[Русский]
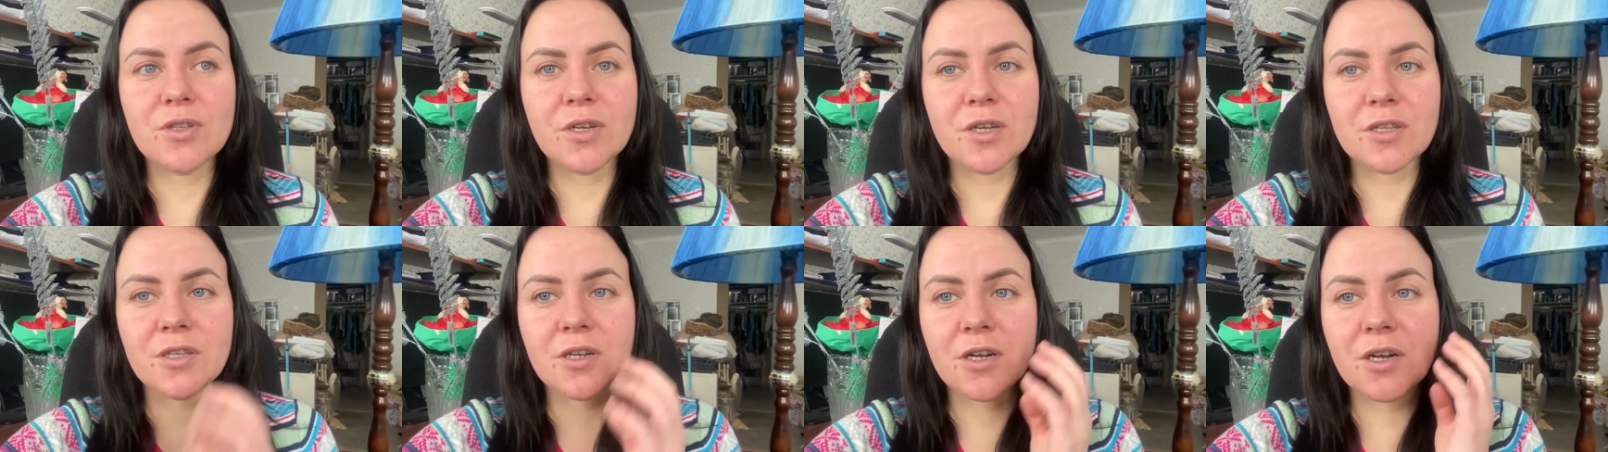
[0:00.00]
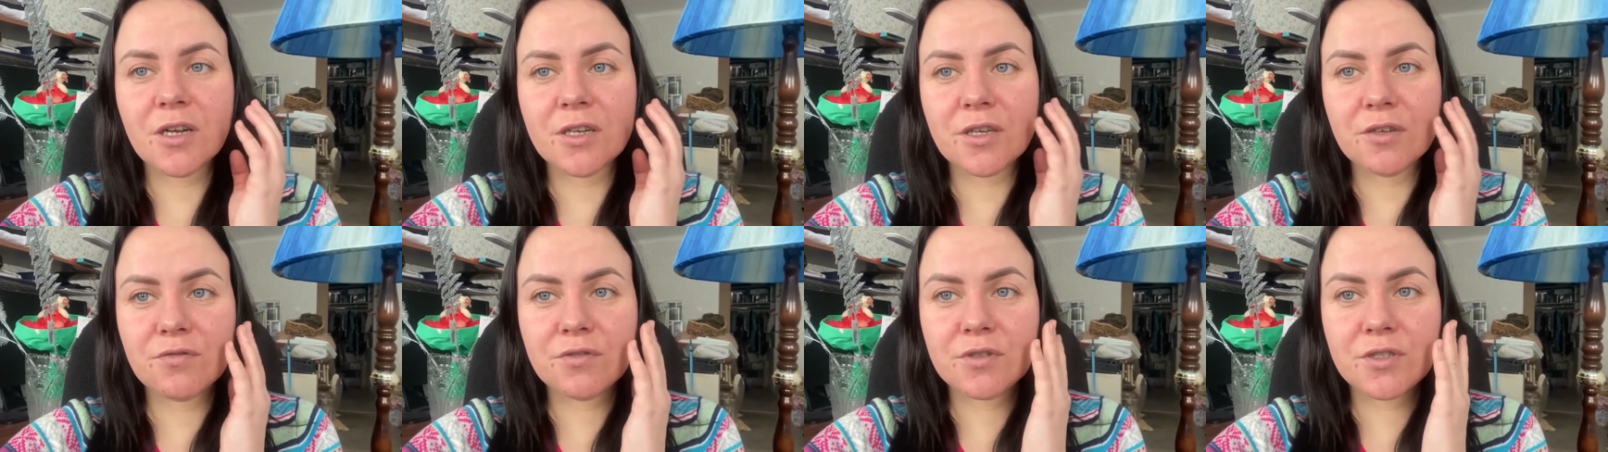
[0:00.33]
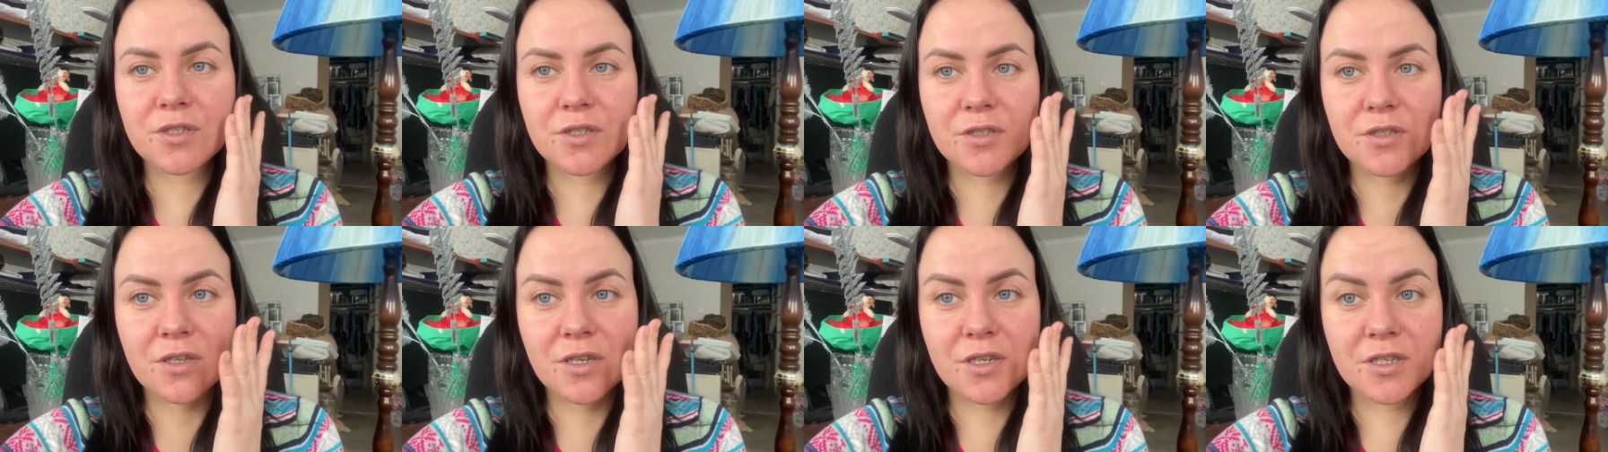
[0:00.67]

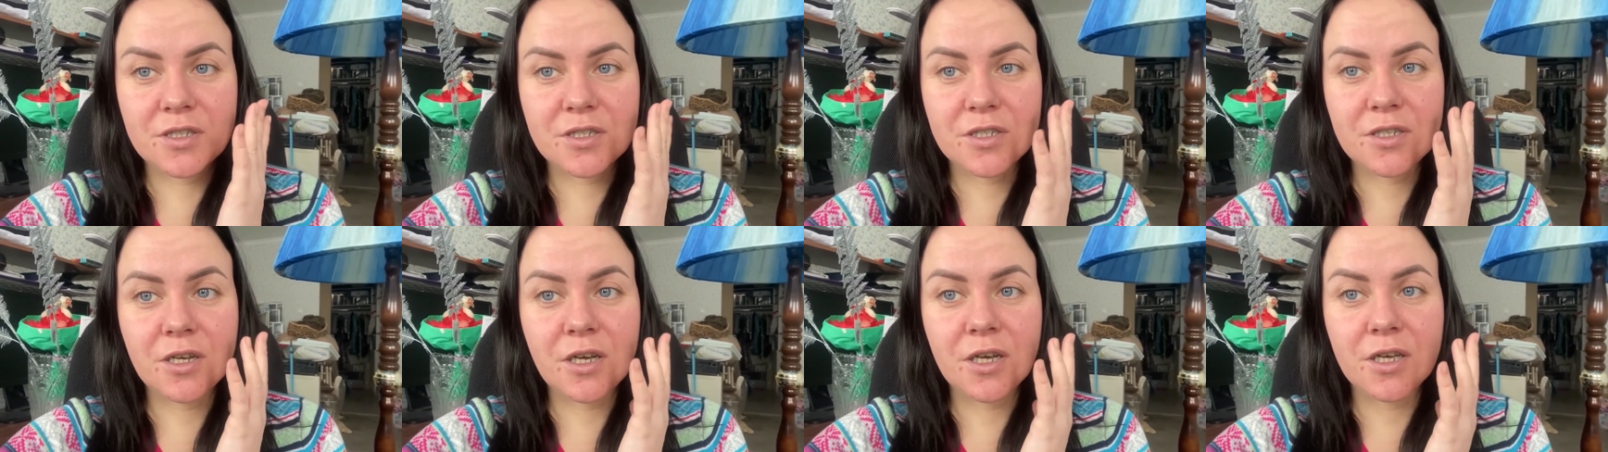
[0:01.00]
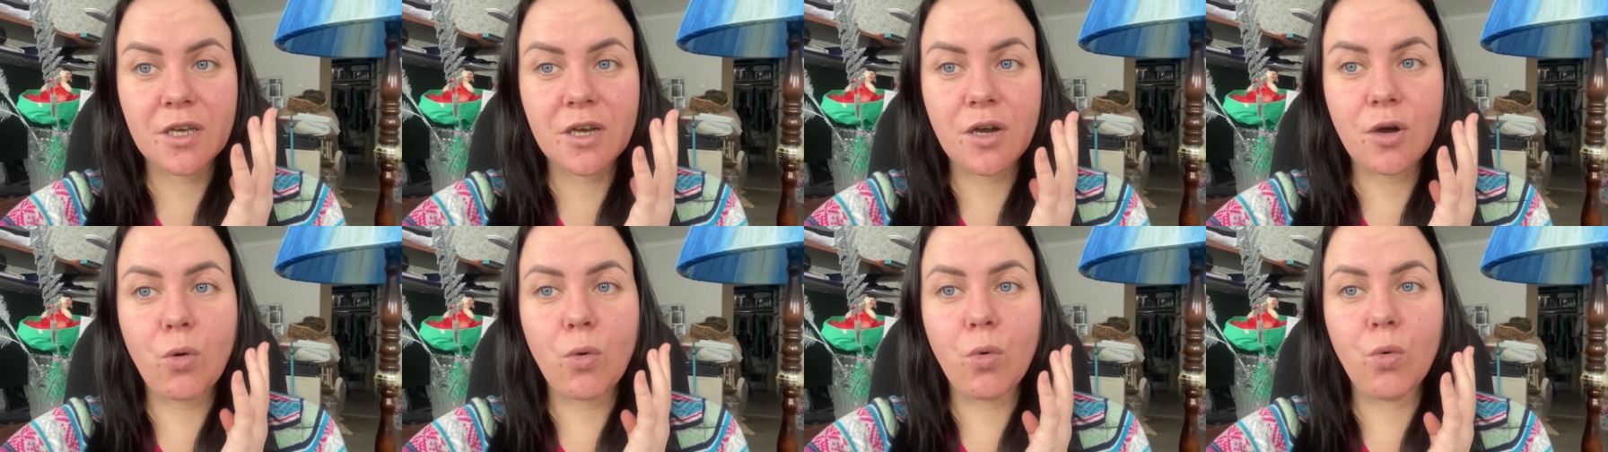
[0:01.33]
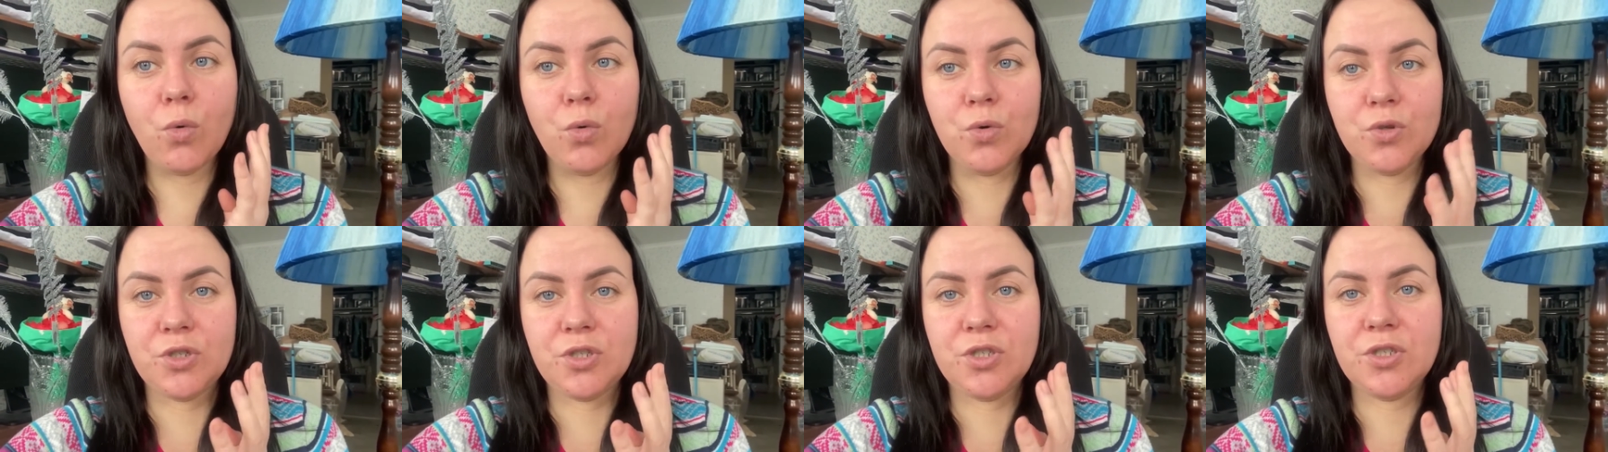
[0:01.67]
дотрагиваться до лица я
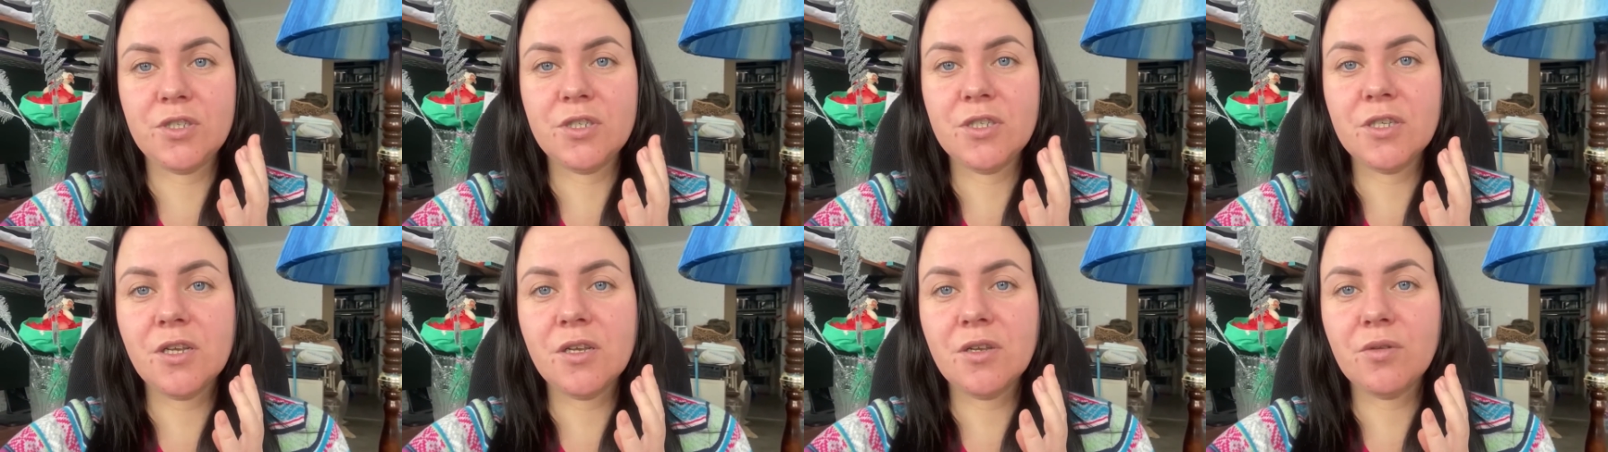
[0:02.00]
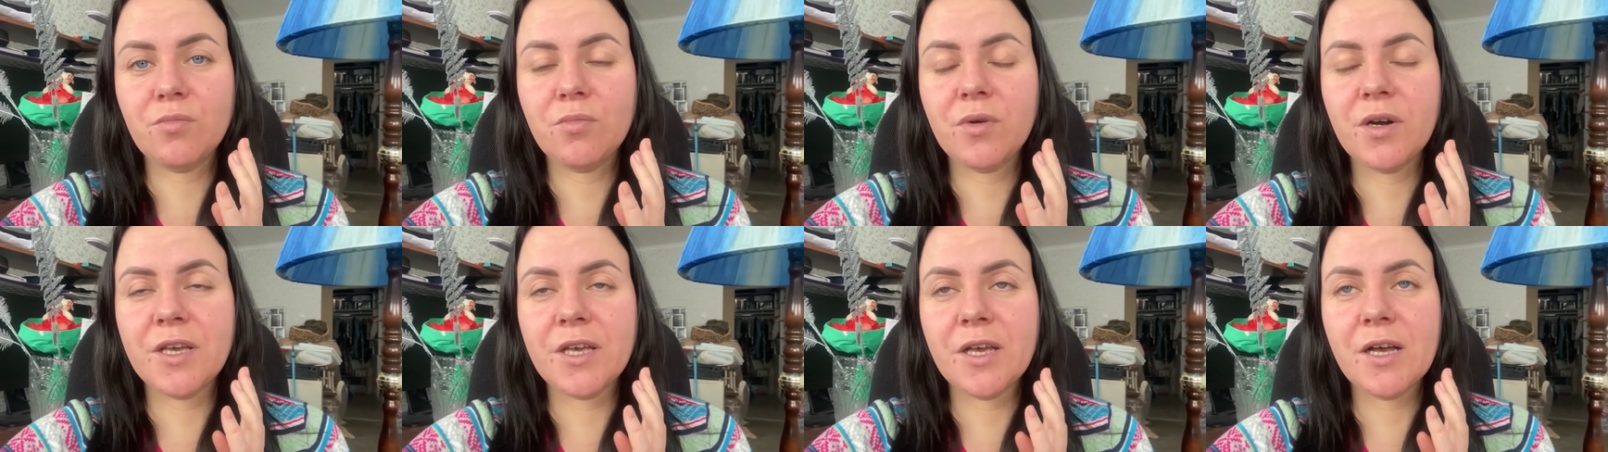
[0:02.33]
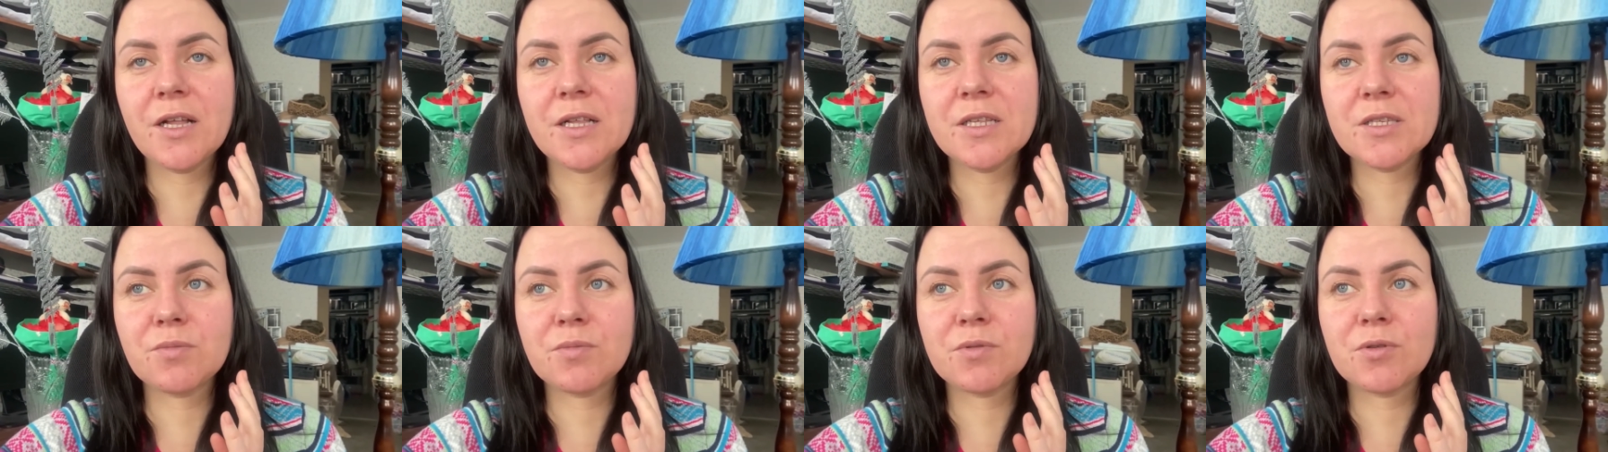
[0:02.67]
очень сильно
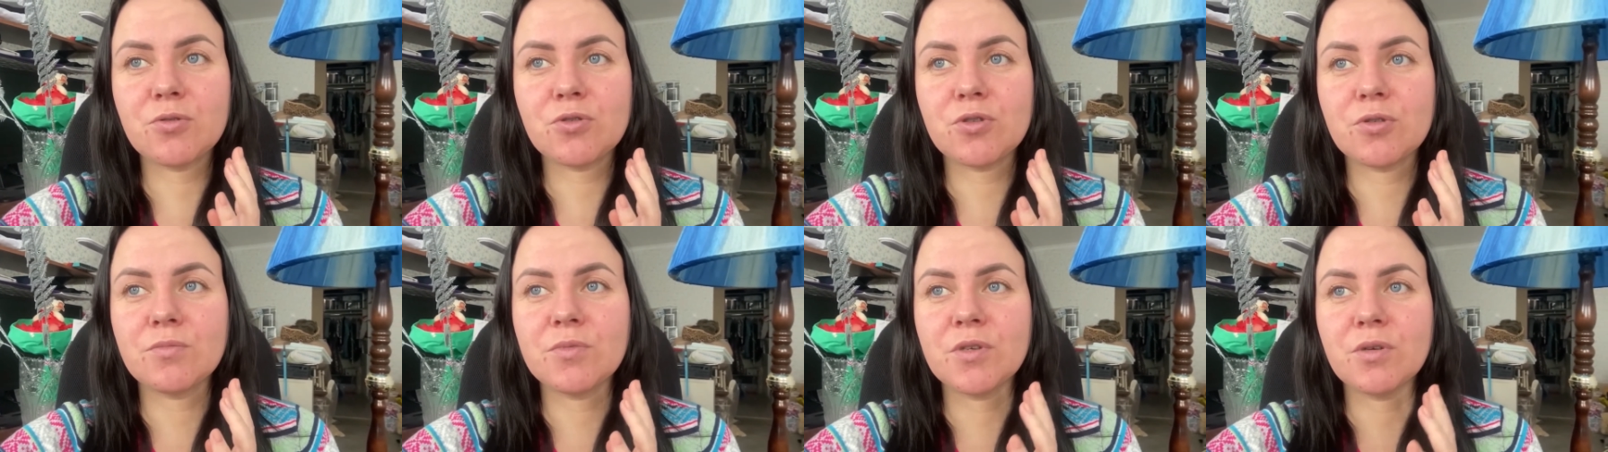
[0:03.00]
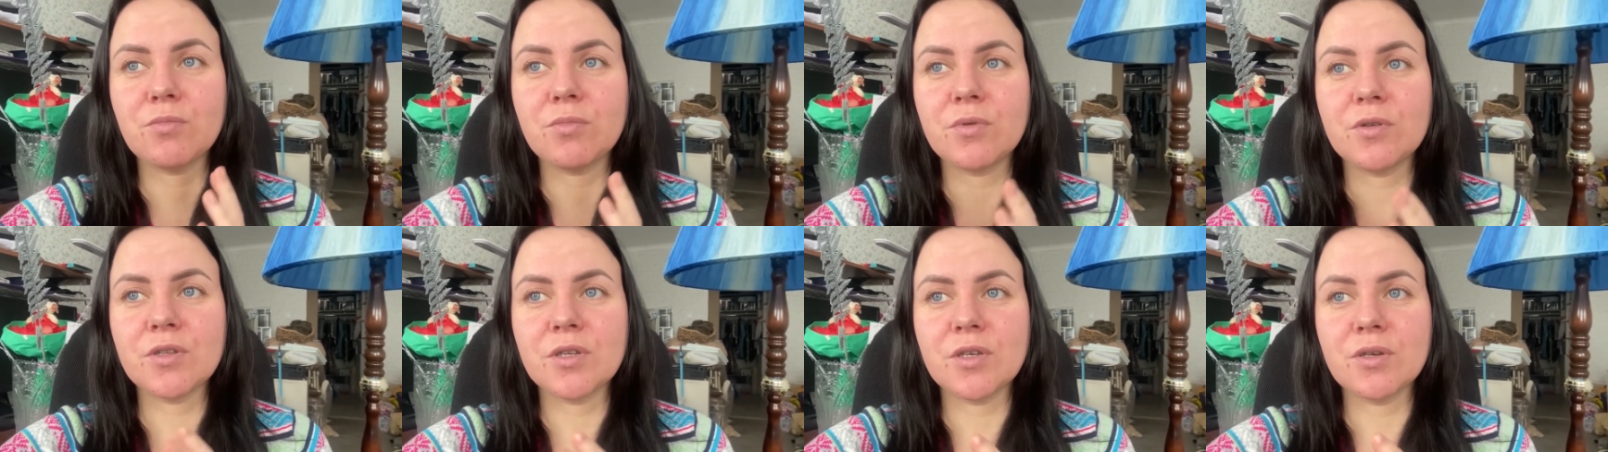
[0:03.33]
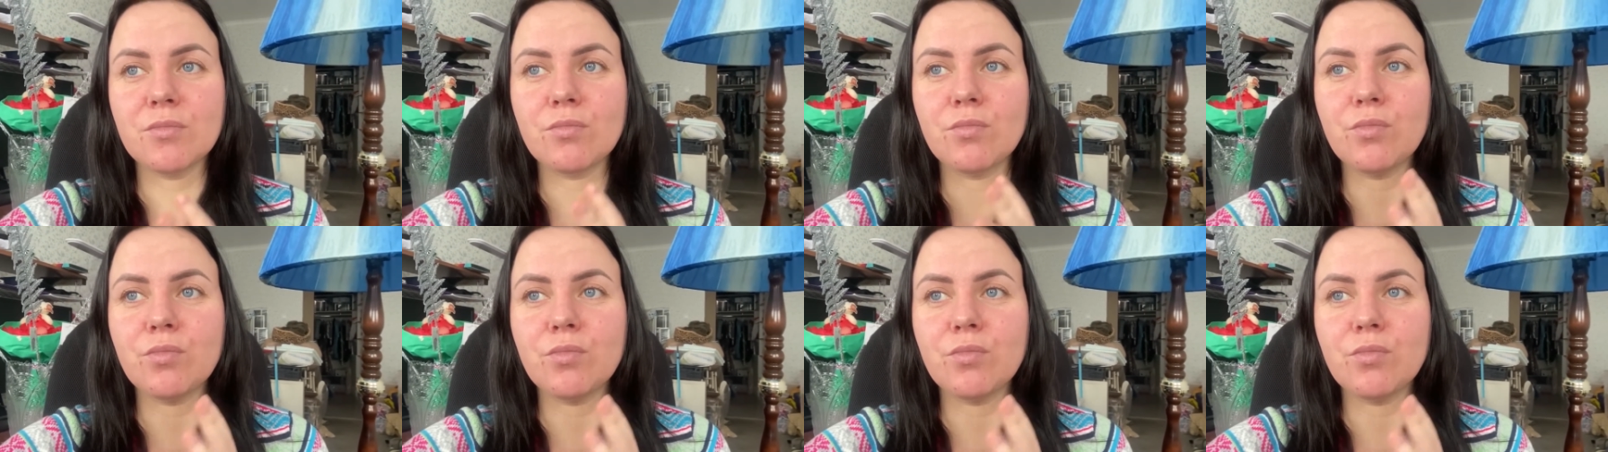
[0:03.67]
боялась, потому что мне было и